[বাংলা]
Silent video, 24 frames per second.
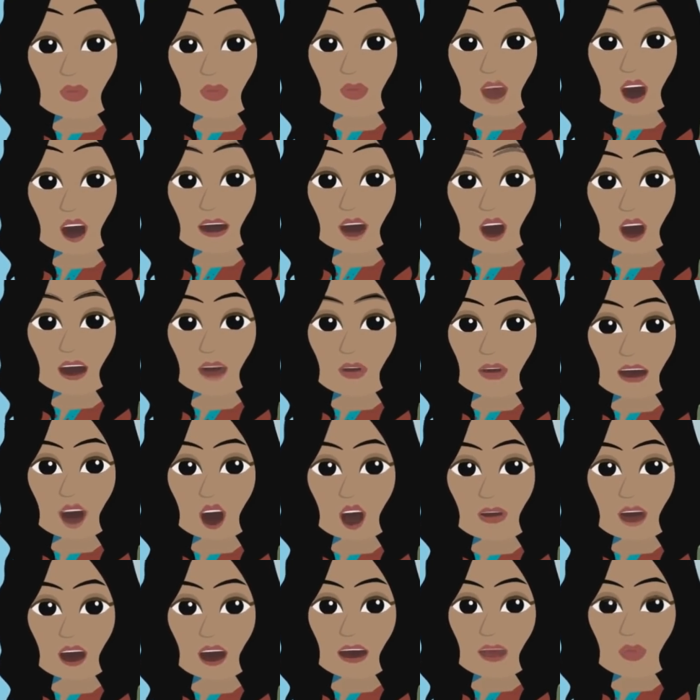চ্যানেলটিকে
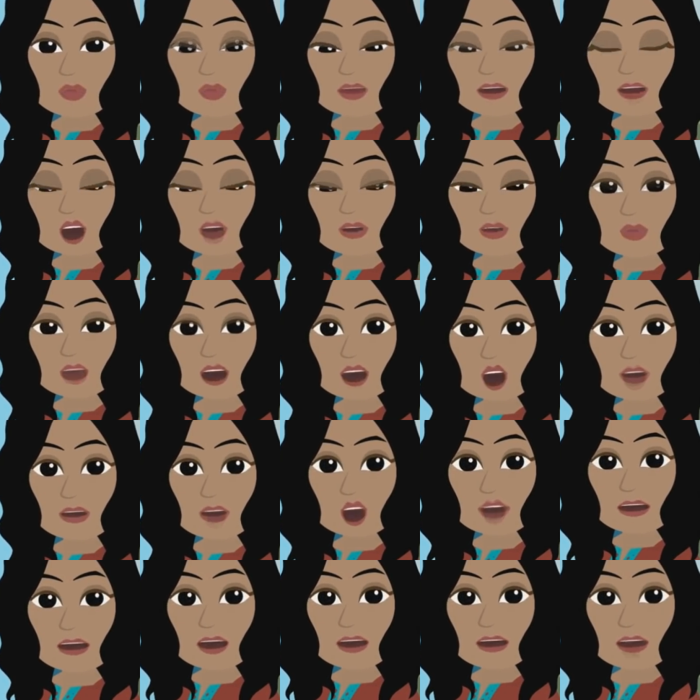সাবস্ক্রাইব করে
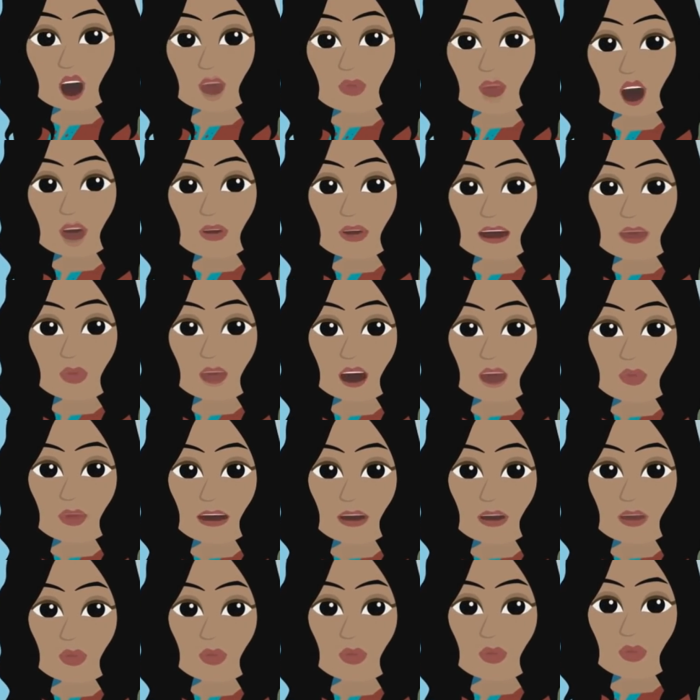আমাদের পাশে থাকো
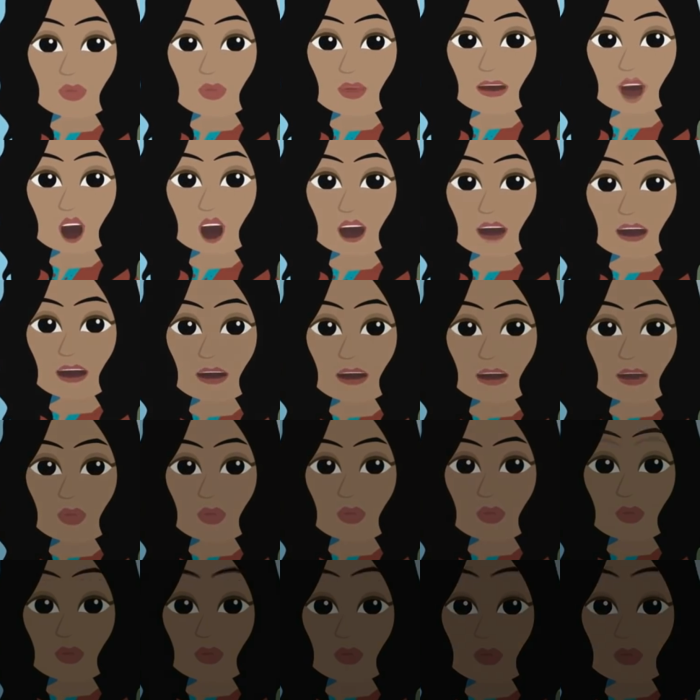ধন্যবাদ